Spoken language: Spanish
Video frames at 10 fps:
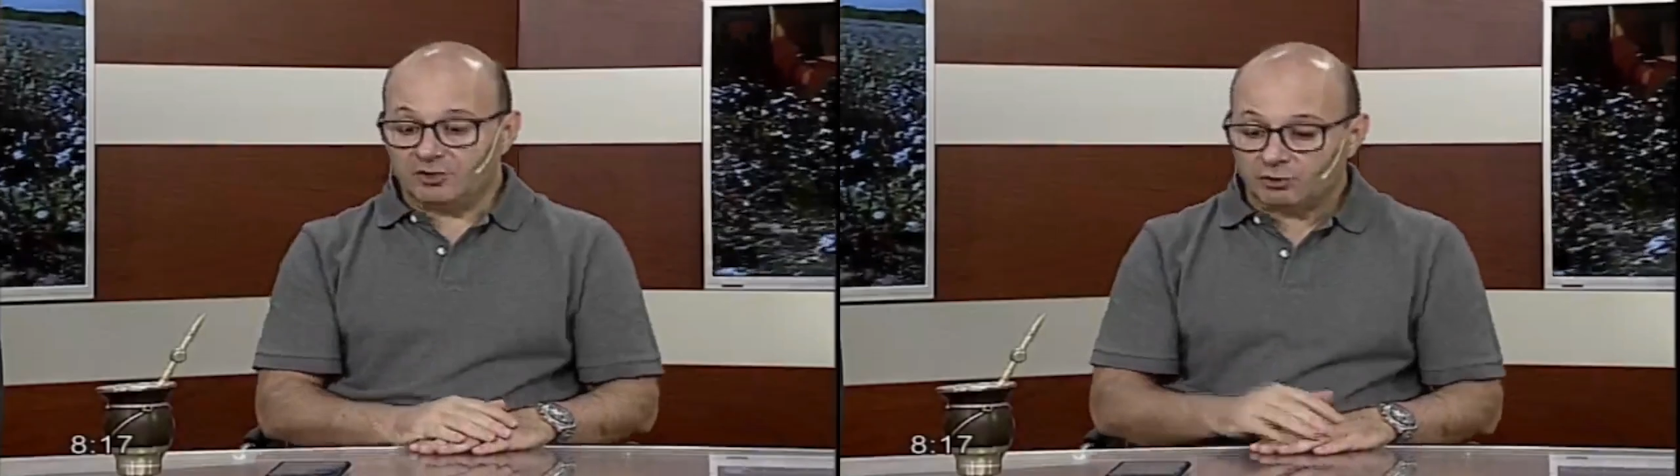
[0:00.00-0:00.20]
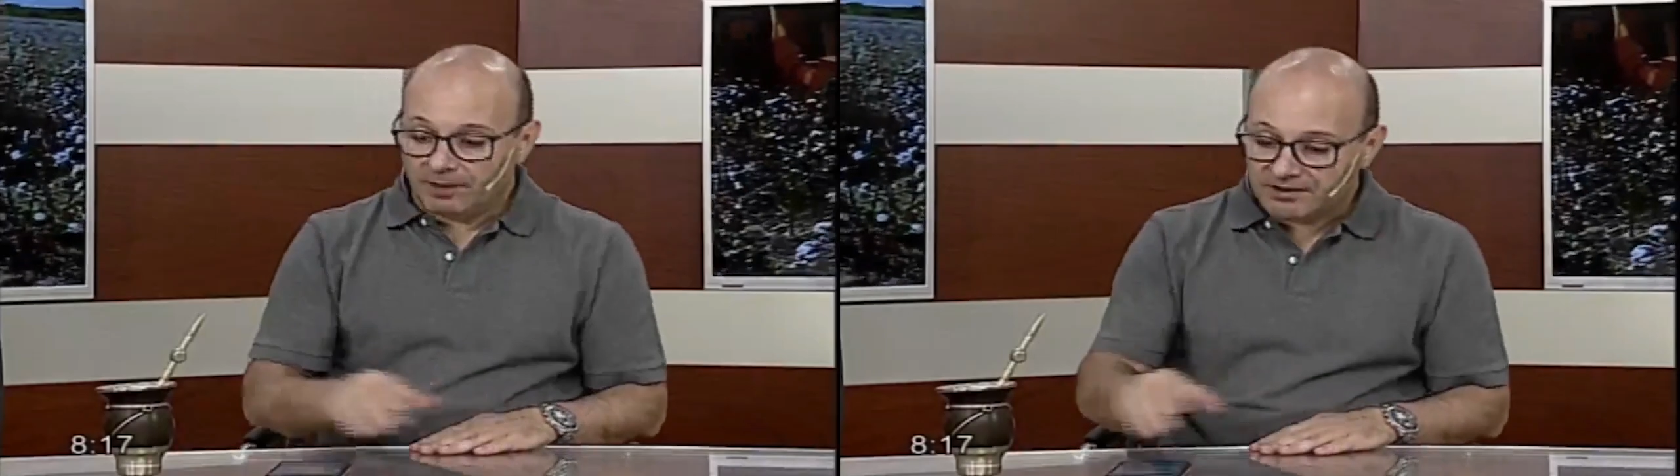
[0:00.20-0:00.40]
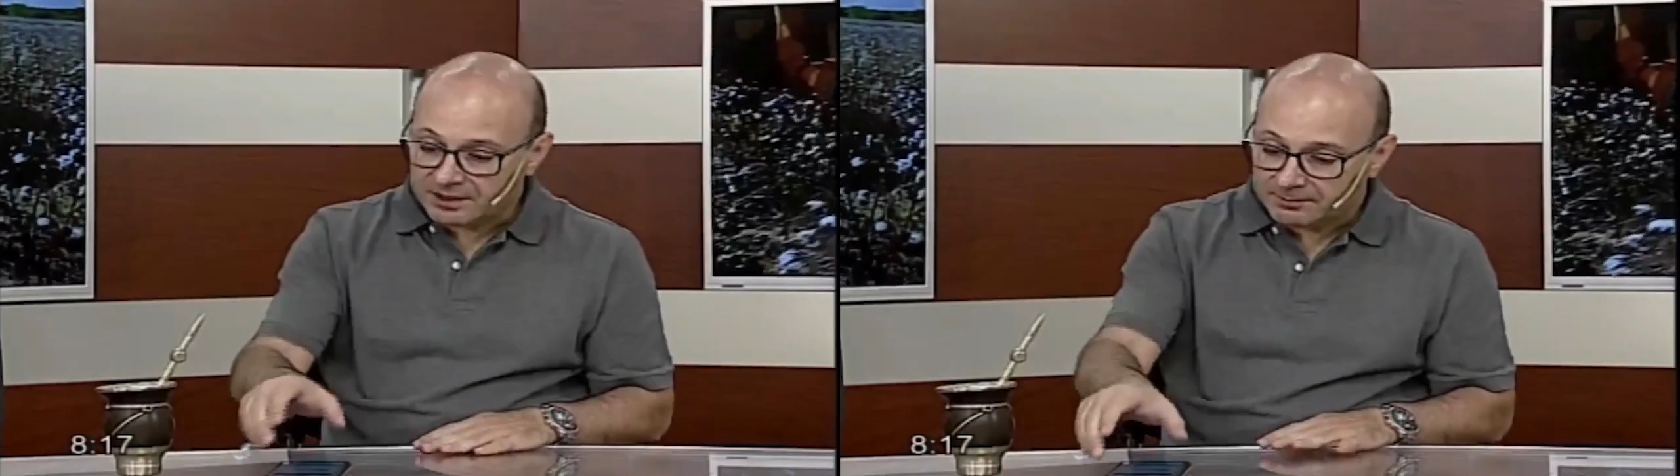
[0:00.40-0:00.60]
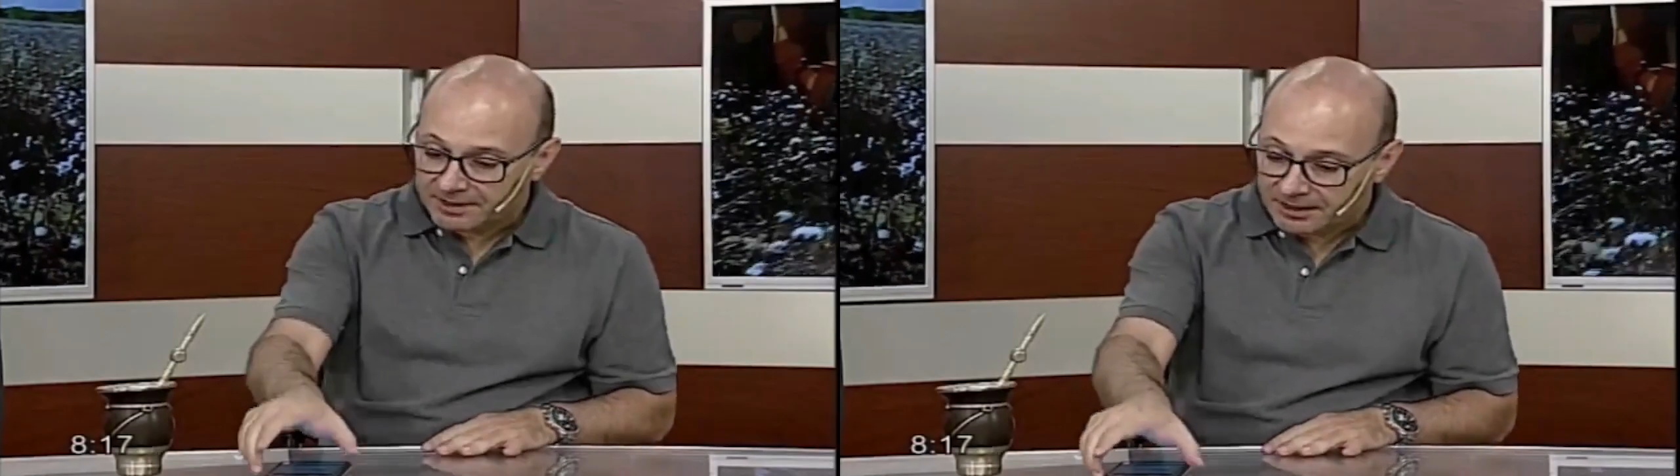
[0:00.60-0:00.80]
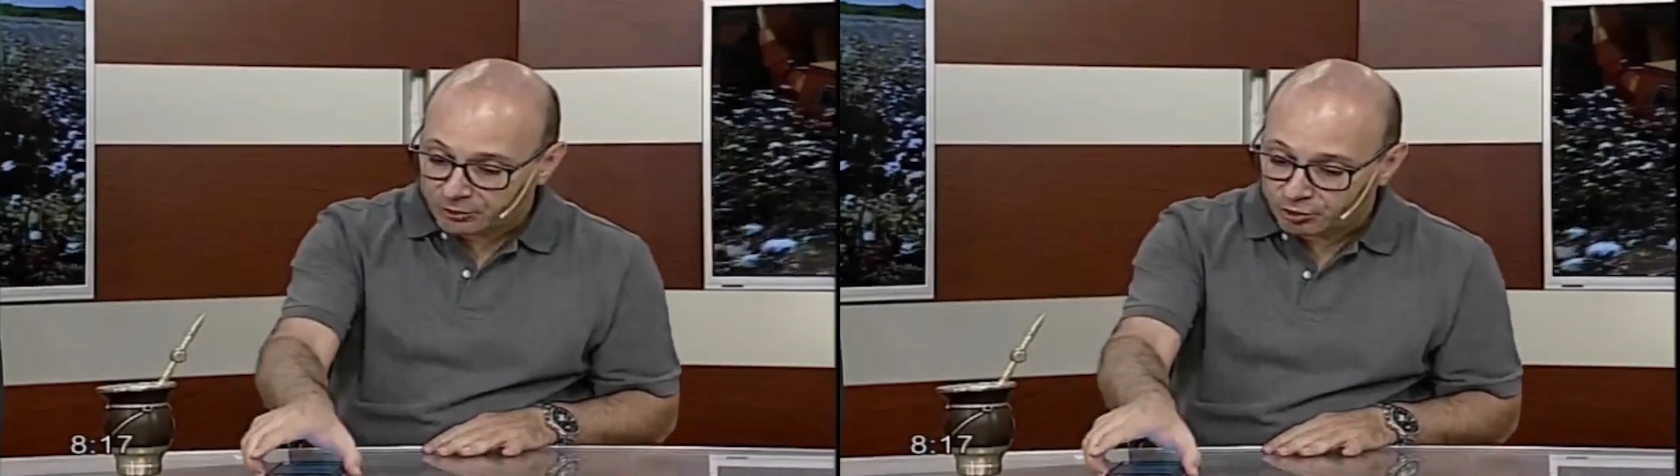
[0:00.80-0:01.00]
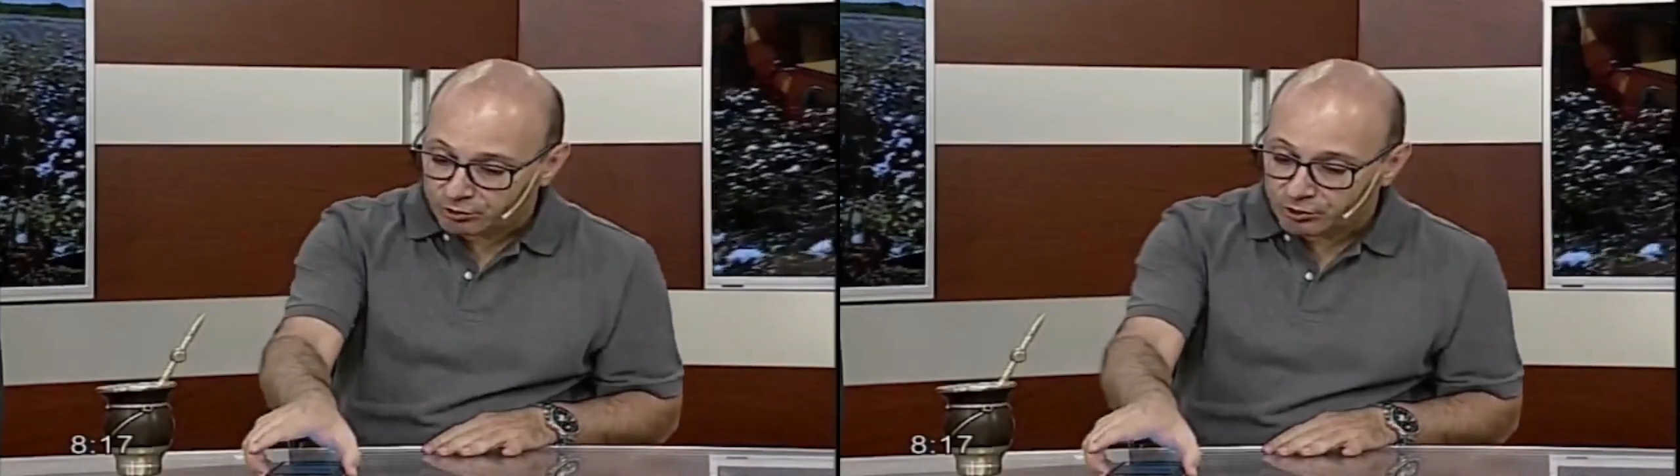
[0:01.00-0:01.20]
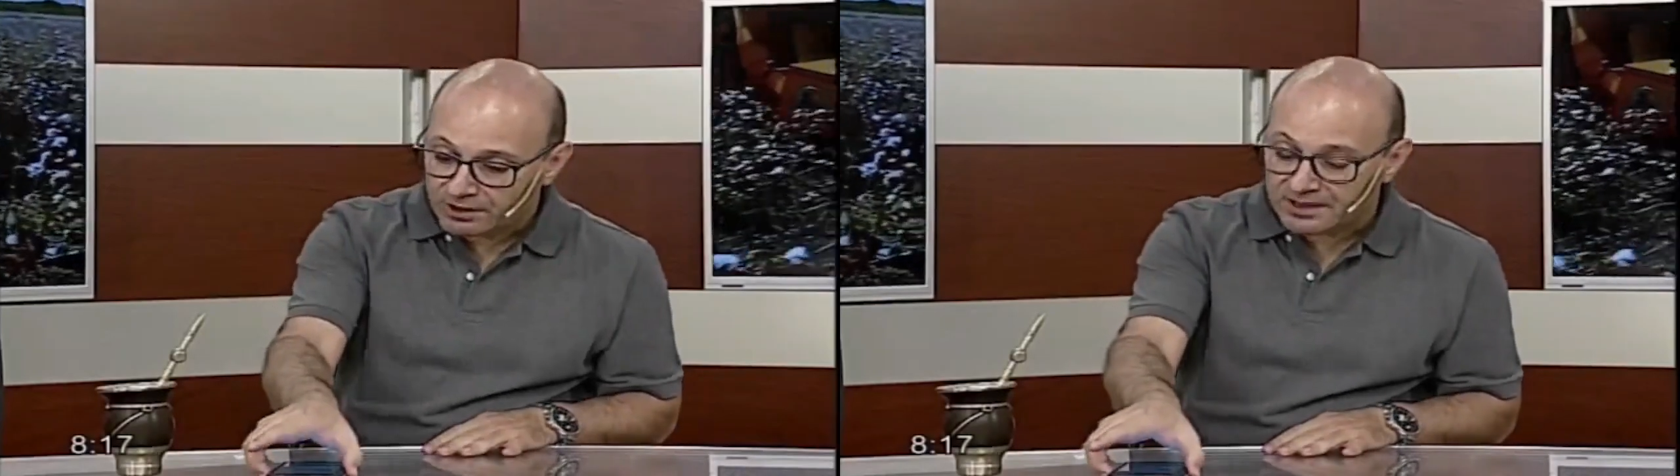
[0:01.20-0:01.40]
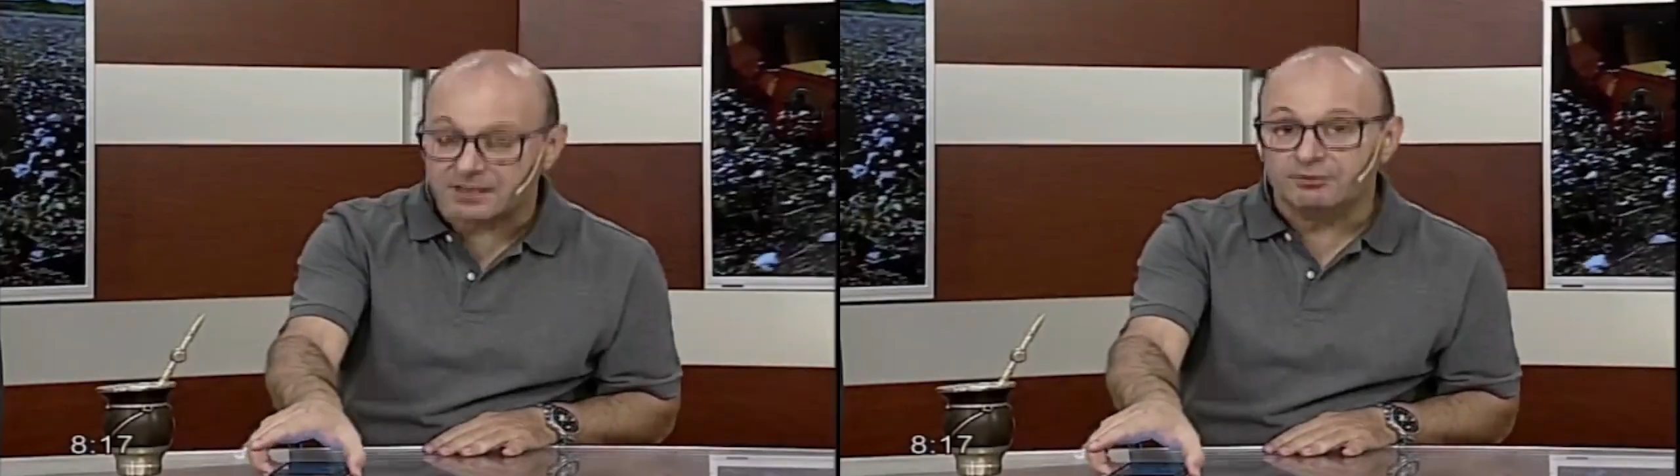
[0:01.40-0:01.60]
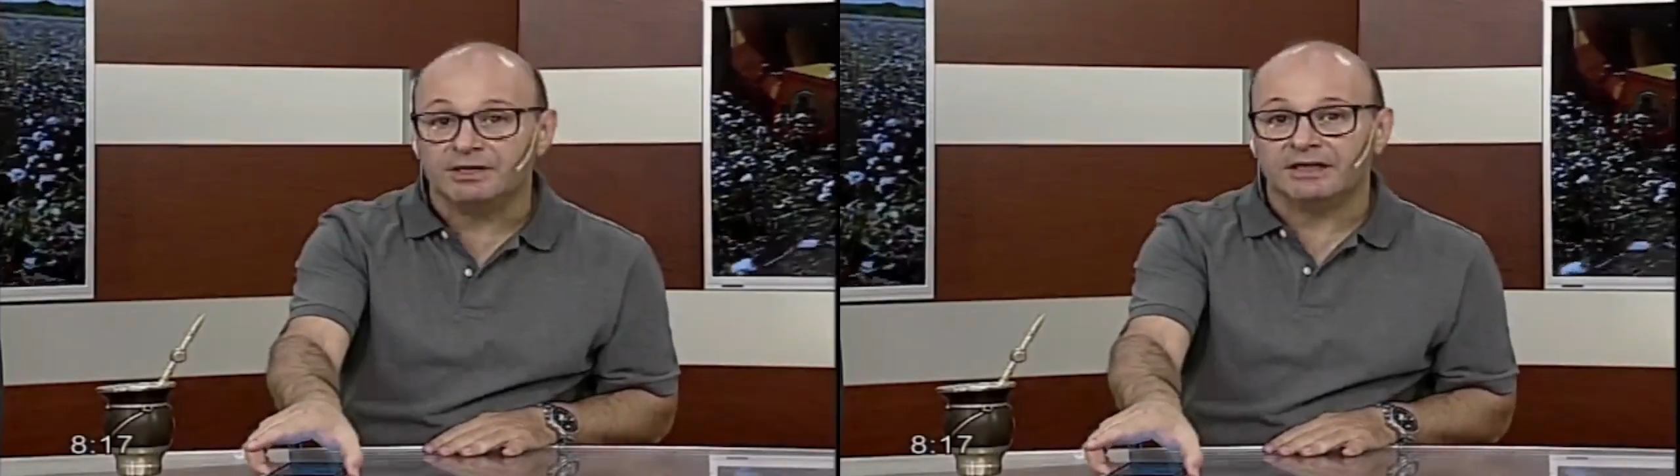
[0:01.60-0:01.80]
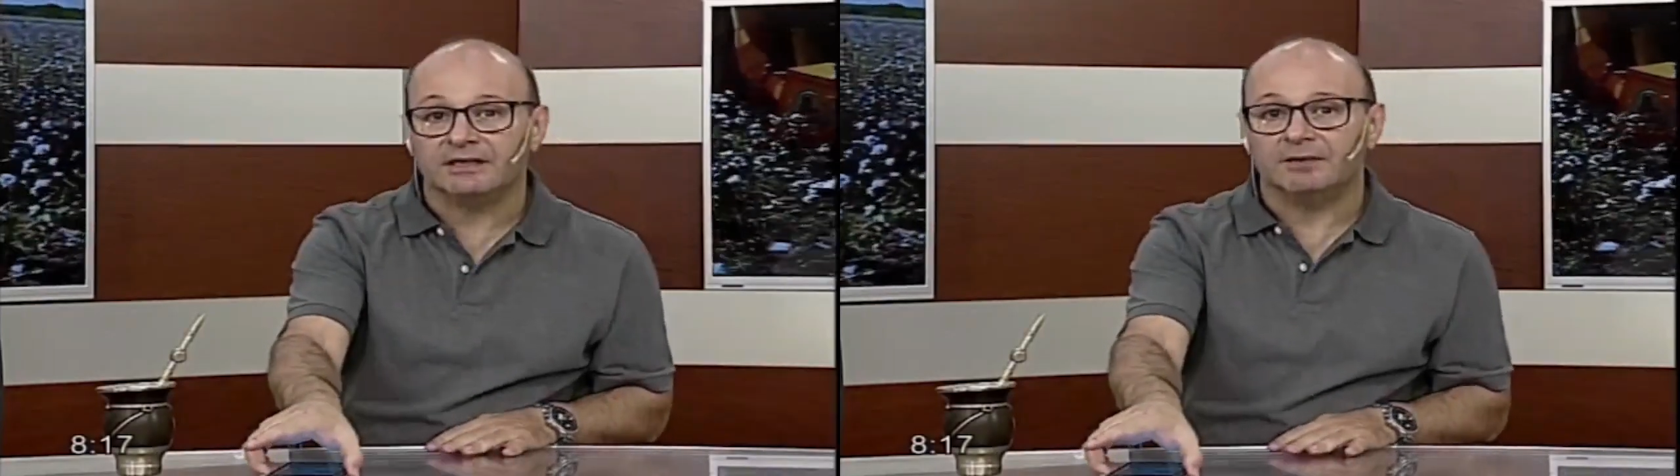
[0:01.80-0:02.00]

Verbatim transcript: un placer para nosotros recibir en esta